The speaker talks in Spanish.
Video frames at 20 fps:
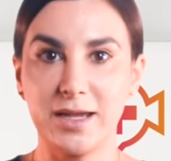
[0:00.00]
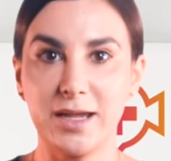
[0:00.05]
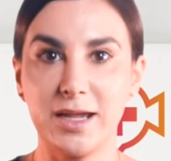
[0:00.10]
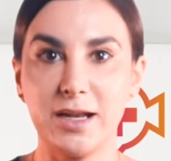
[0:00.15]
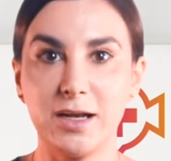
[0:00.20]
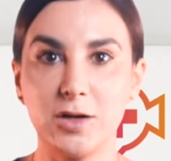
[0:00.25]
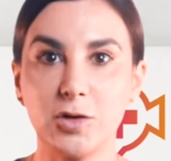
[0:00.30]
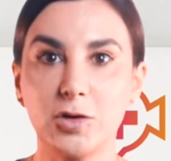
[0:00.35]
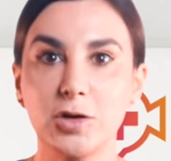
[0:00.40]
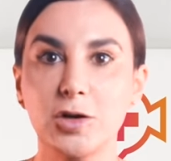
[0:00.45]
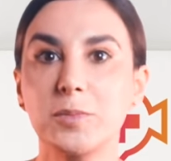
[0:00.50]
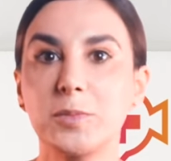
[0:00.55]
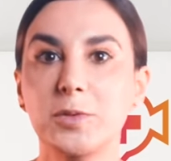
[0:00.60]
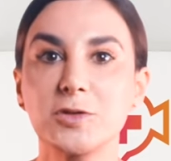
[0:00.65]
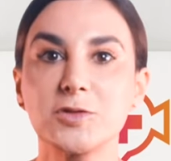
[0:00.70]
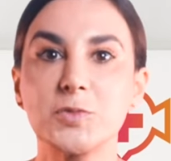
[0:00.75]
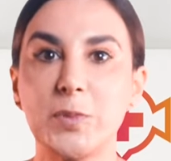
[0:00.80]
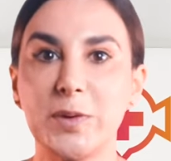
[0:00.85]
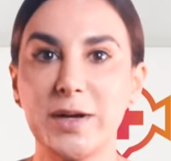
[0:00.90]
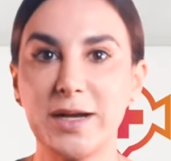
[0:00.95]
El hongo
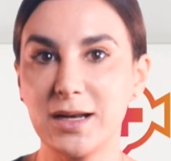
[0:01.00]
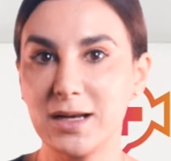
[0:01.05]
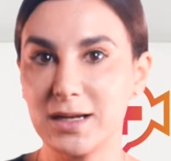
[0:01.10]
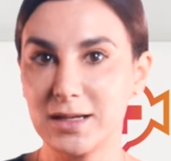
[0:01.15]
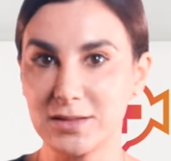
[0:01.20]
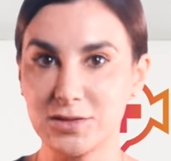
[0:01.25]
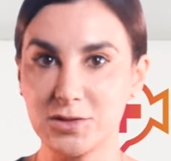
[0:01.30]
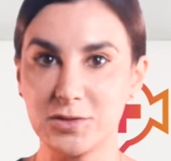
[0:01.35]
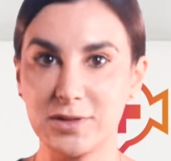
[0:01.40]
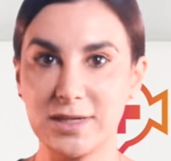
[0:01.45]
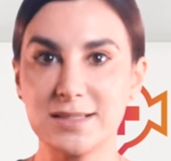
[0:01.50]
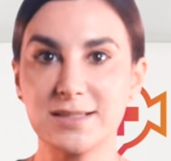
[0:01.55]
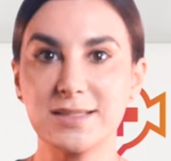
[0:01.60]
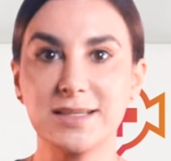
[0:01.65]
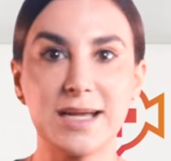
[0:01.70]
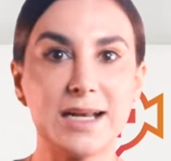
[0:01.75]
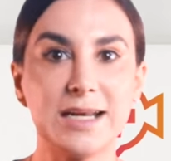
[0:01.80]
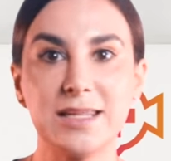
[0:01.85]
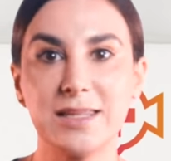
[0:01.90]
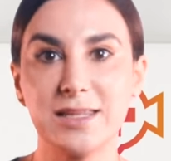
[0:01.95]
prospera en las zonas
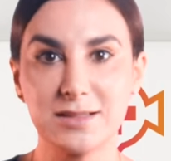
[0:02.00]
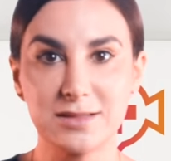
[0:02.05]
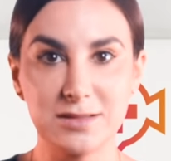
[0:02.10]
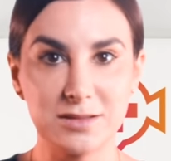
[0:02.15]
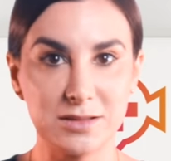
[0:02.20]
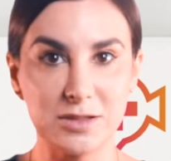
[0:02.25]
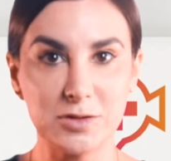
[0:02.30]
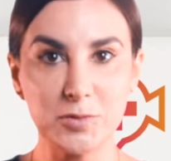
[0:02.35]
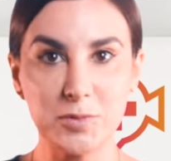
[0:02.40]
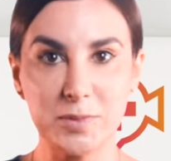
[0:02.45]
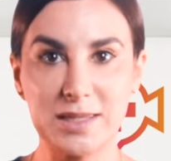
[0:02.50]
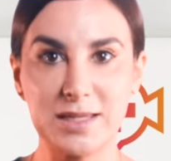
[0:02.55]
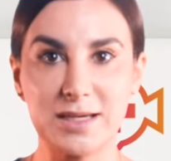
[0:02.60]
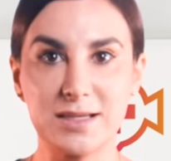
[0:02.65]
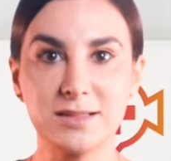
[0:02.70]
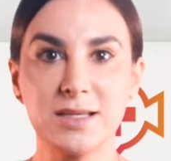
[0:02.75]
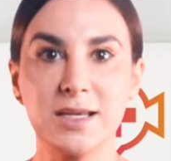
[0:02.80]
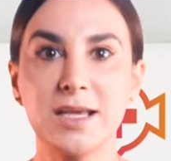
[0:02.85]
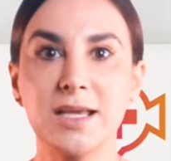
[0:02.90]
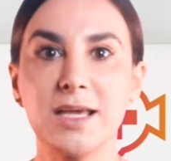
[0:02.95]
cálidas y húmedas